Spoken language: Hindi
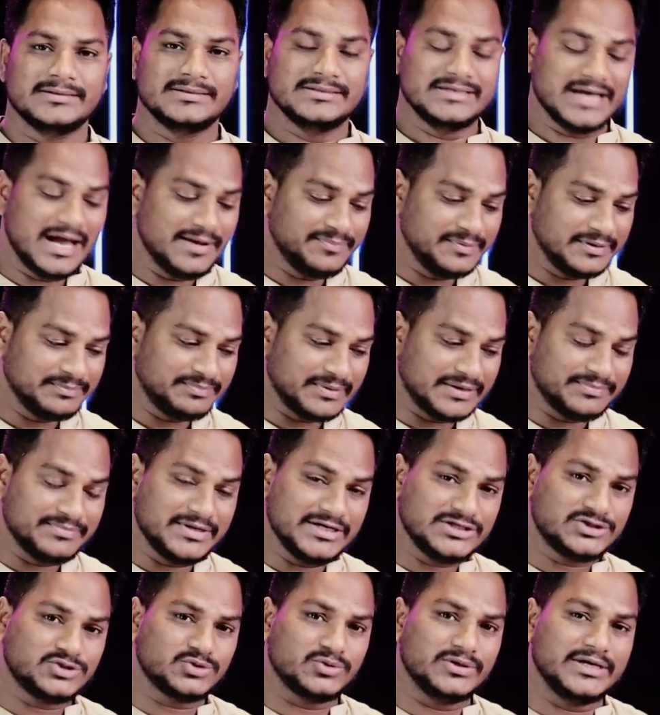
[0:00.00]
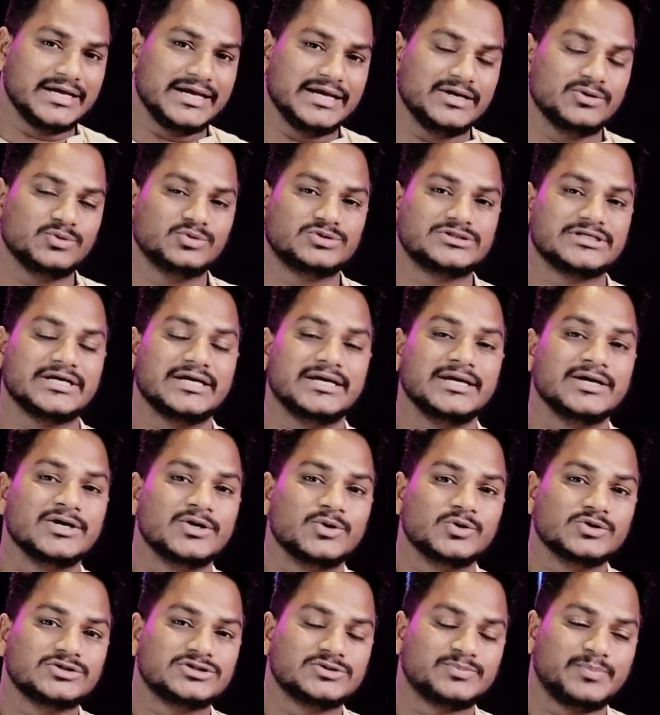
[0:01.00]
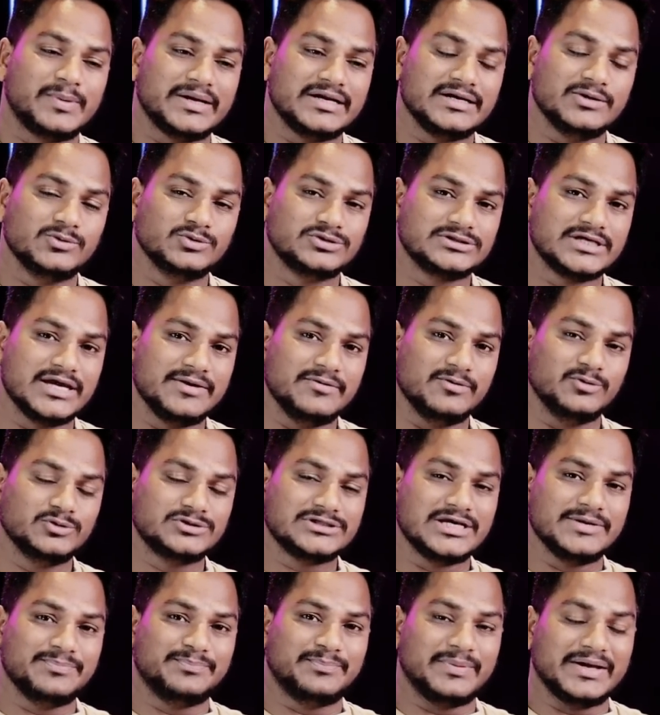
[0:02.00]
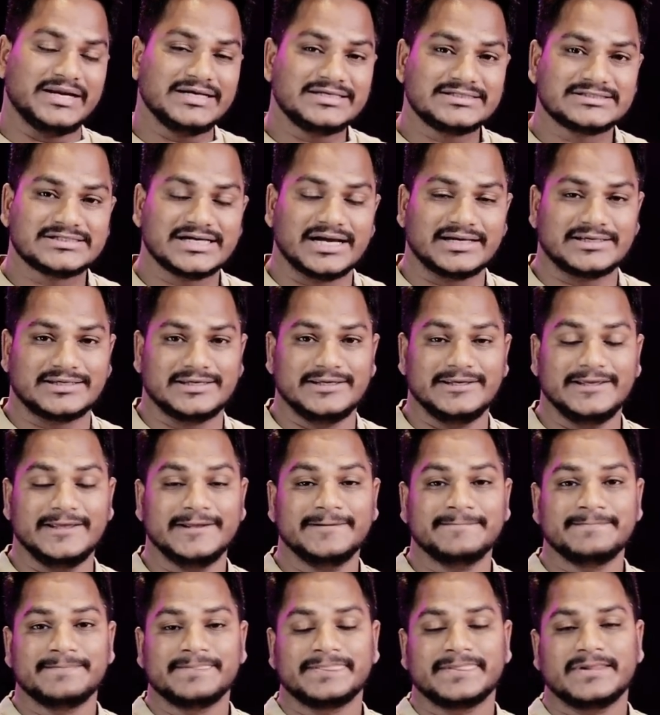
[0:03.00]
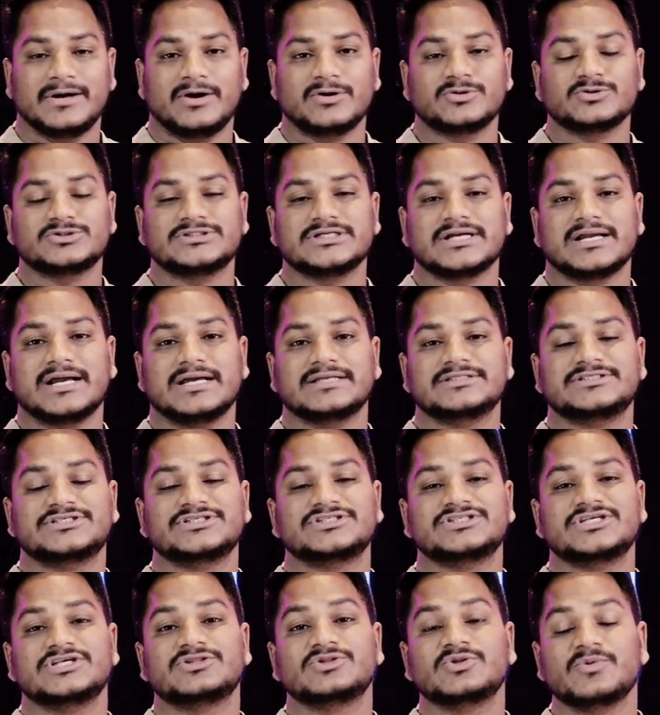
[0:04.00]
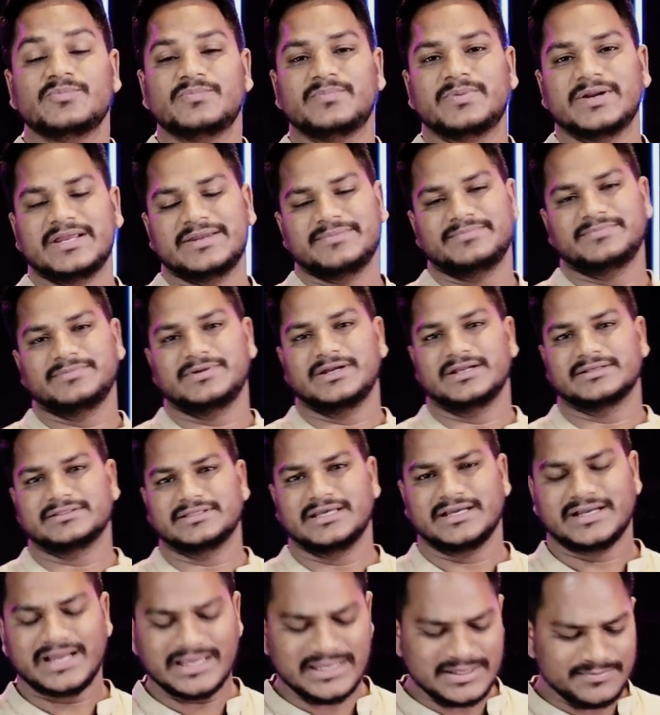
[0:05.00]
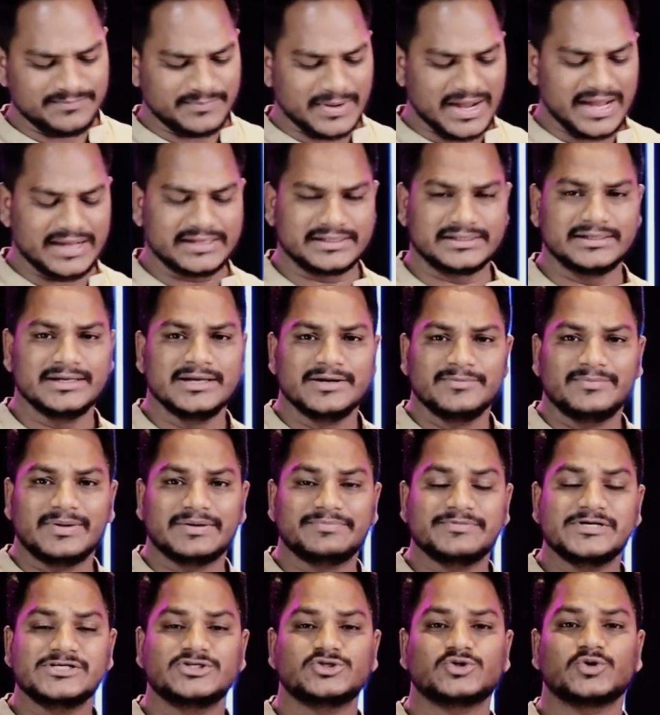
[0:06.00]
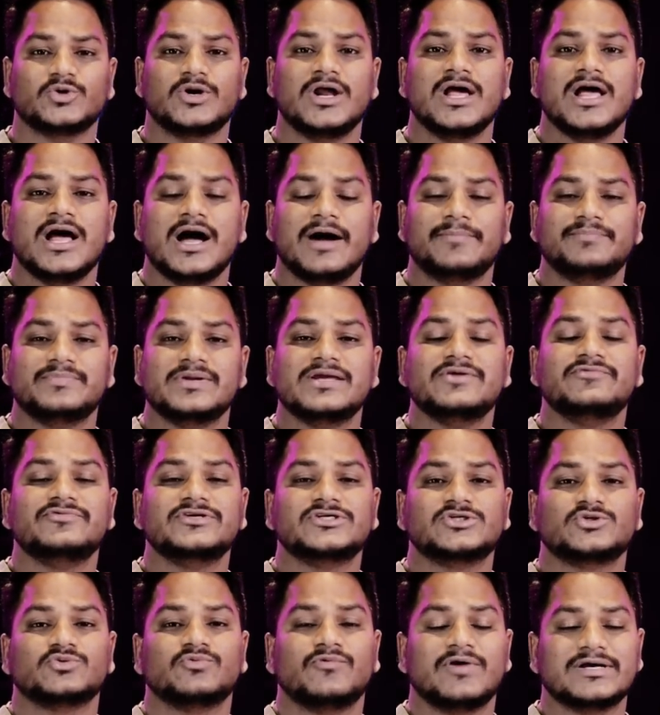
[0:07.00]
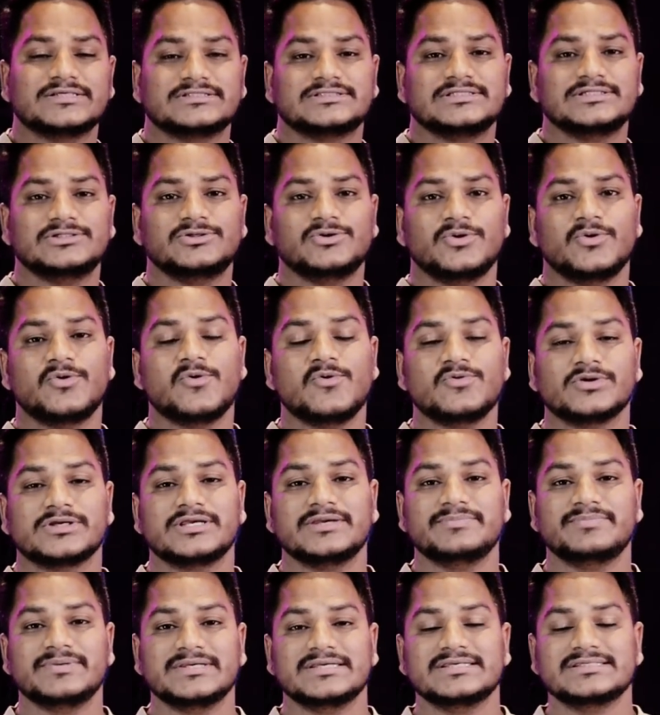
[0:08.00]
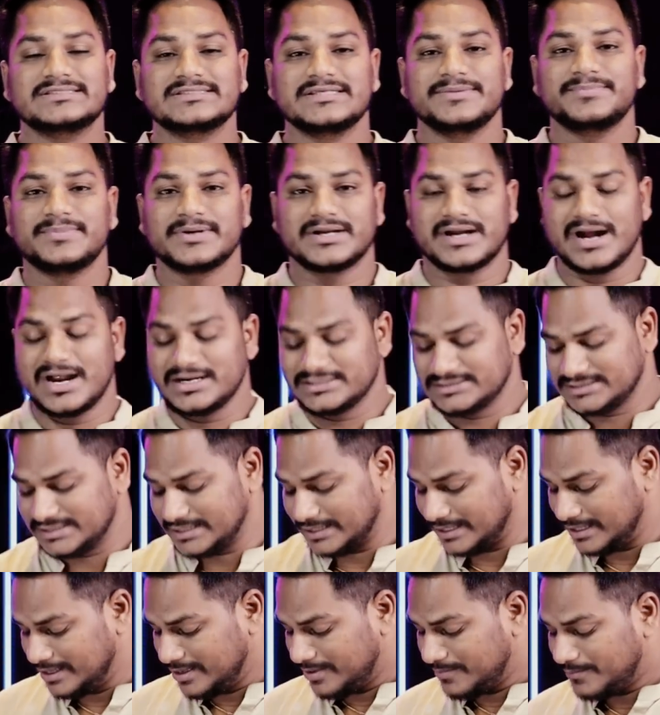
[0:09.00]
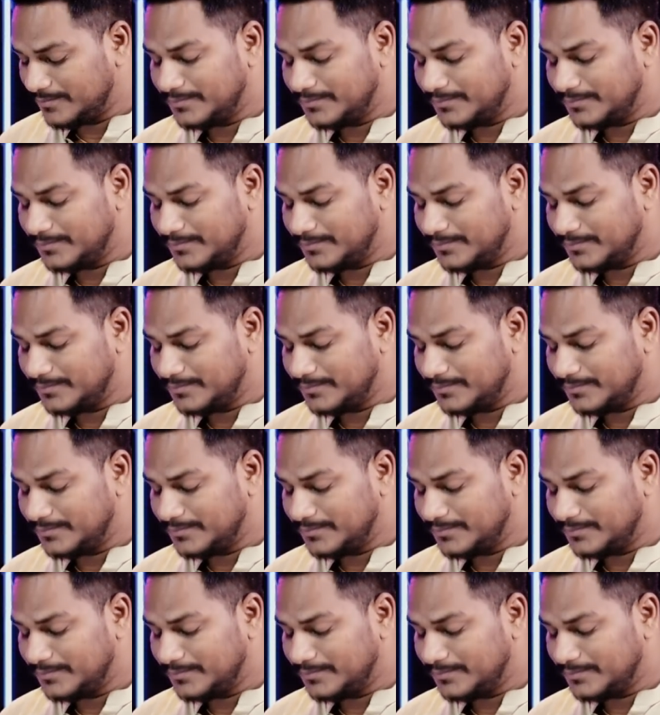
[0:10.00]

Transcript: यहां पर परमेश्वर ने उसे उस पर उसकी उसकी परीक्षा की और उससे कहा जिससे तू प्रेम करता है कई बार परमेश्वर अपने विश्वासी लोगों की भी इसी प्रकार से